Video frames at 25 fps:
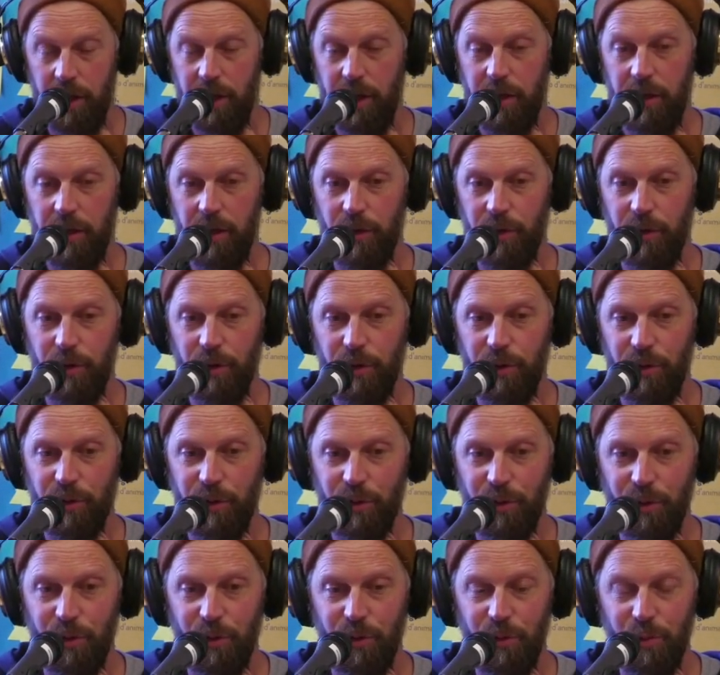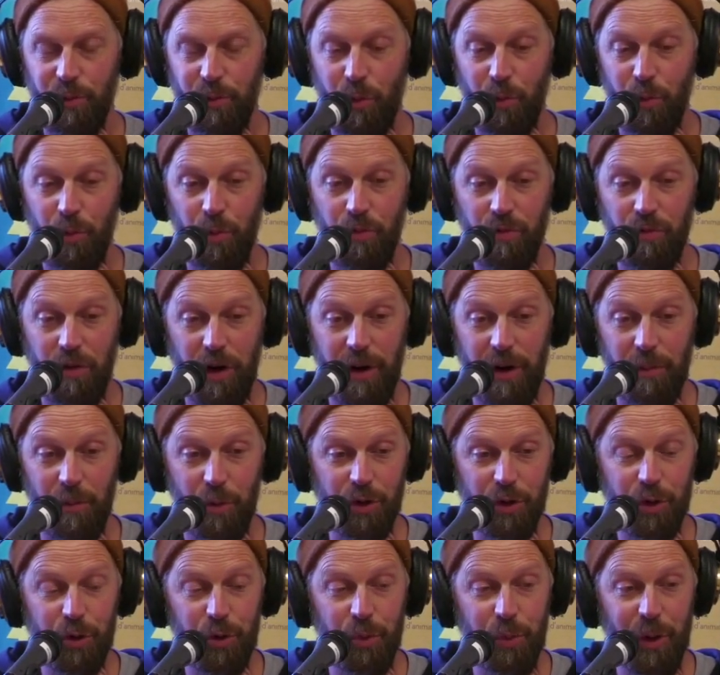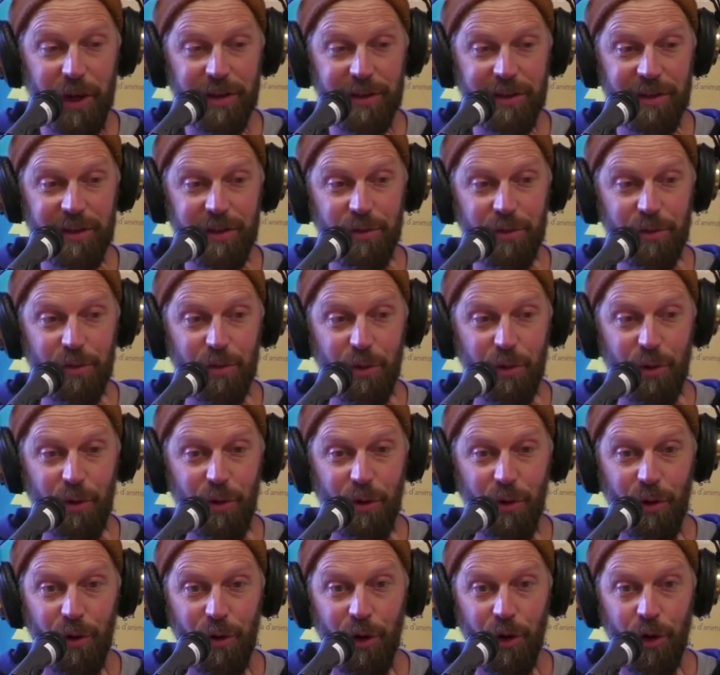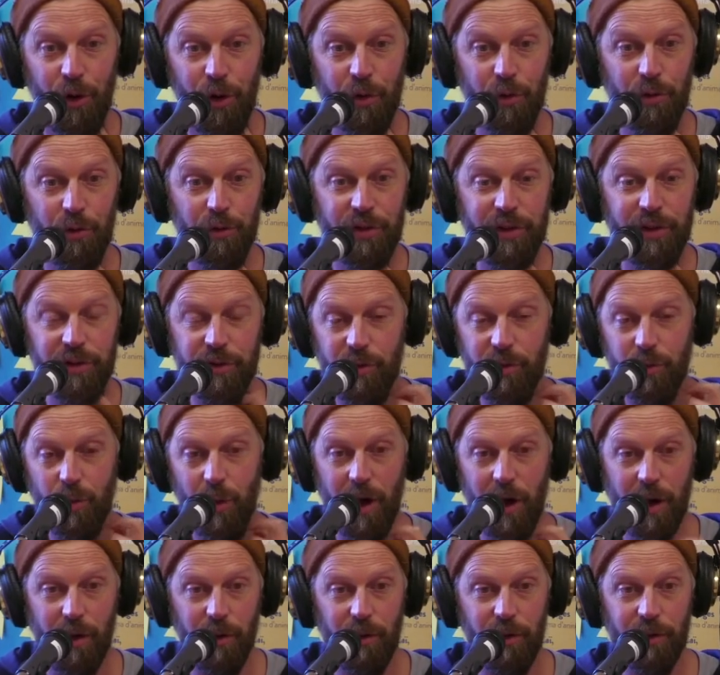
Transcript: Et bon, voilà, moi je suis parti sur une histoire